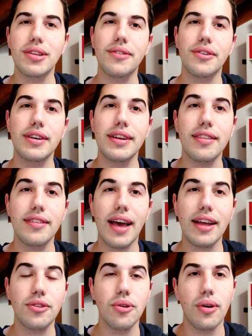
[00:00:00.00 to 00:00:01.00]
quando avevano
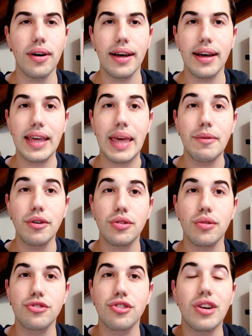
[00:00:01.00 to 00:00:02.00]
iniziato uh, Game of Thrones,